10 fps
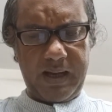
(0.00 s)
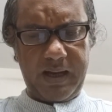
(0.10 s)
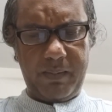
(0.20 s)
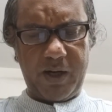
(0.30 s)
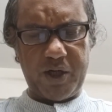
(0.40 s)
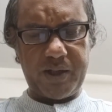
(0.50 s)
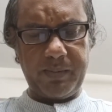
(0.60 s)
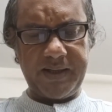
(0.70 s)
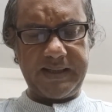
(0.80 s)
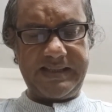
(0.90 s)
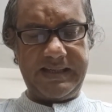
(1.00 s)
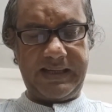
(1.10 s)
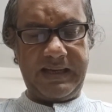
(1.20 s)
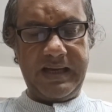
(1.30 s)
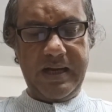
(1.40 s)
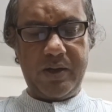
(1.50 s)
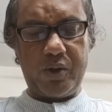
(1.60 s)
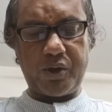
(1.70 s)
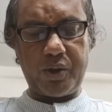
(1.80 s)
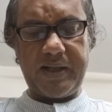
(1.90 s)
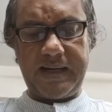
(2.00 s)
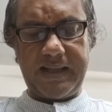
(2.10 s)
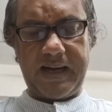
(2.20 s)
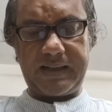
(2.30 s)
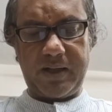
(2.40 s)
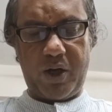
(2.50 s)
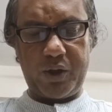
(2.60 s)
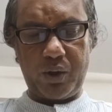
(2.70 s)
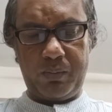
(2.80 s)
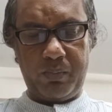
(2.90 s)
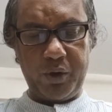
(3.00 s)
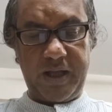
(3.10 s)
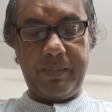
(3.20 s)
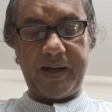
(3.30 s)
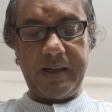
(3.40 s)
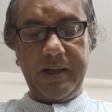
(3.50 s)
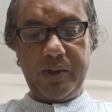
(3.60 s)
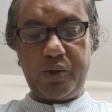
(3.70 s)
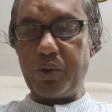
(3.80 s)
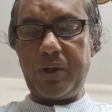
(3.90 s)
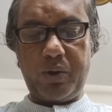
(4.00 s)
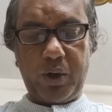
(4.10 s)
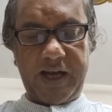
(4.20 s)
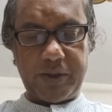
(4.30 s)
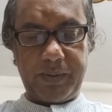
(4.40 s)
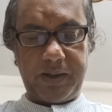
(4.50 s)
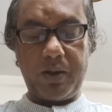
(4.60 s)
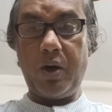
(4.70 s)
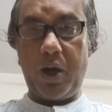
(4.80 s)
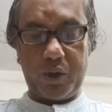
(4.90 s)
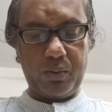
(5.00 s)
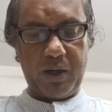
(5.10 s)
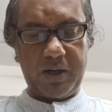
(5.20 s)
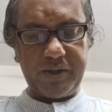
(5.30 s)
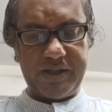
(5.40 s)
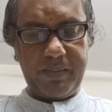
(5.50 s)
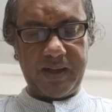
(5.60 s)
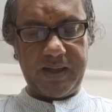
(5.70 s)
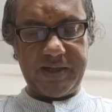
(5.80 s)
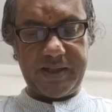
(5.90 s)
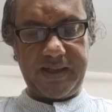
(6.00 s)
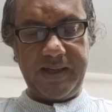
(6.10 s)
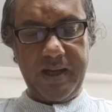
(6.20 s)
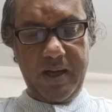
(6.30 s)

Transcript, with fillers: হিমালয় সীমান্তে চীনকে নজরদারিতে রাখতে হয়তো মোদি এবার চুক্তি করে আসবেন হয়তো বলা হচ্ছে বাংলাদেশ কি